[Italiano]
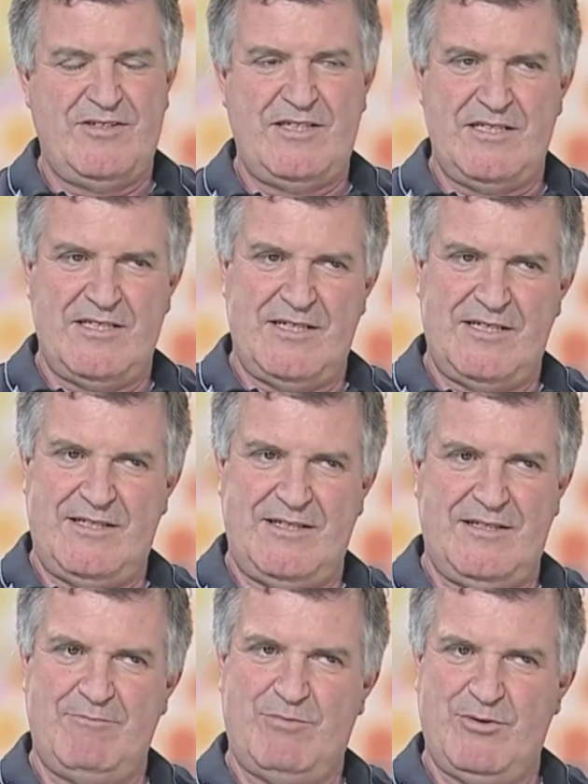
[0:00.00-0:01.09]
intelligenti
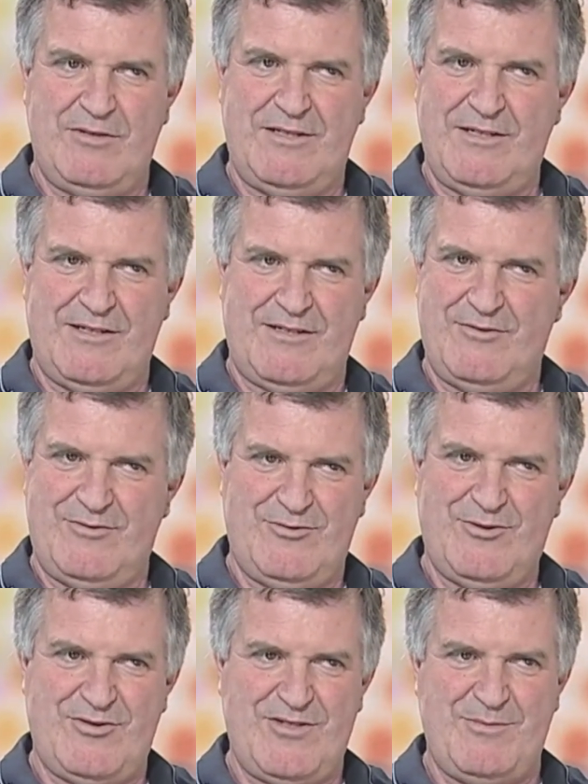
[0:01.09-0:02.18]
in politica che noi
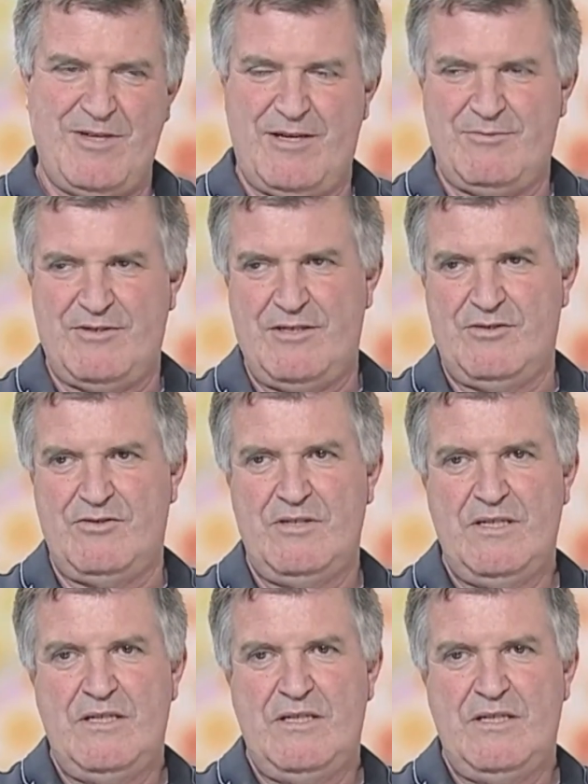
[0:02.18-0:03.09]
oggi abbiamo, ha detto